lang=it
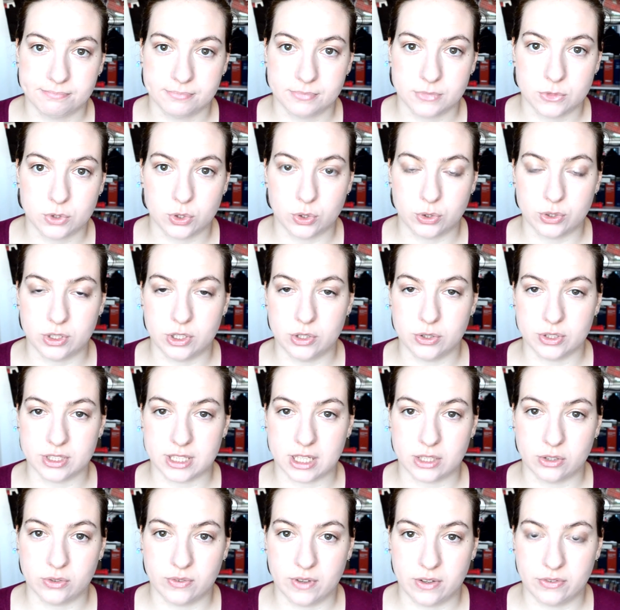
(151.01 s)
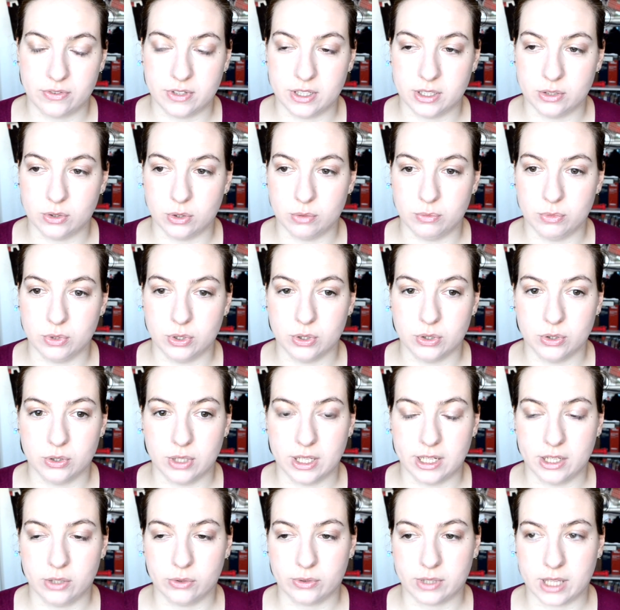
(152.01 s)
solo Dio sa dove è finito il mio
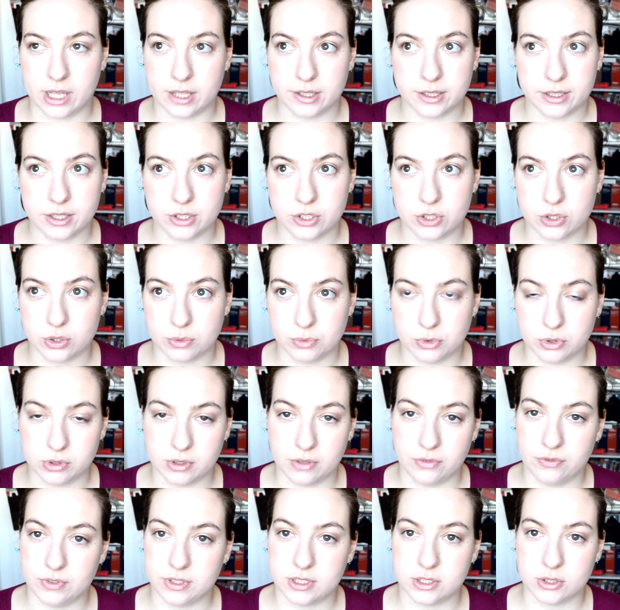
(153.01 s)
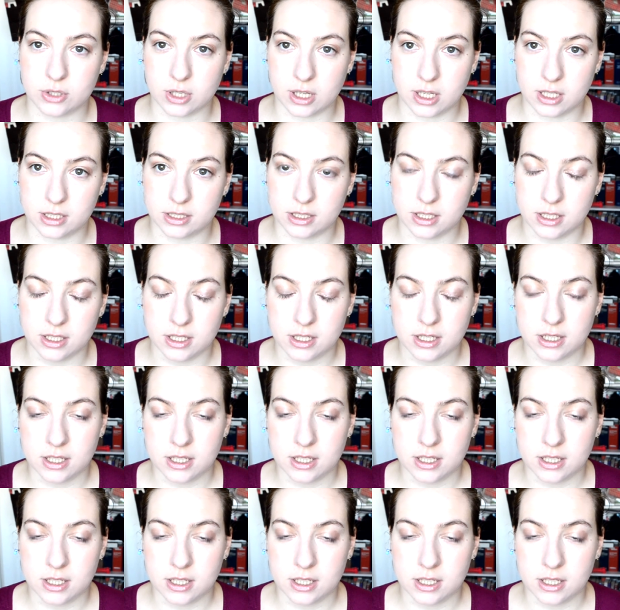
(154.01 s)
anni 80 c'ero molto affezionata.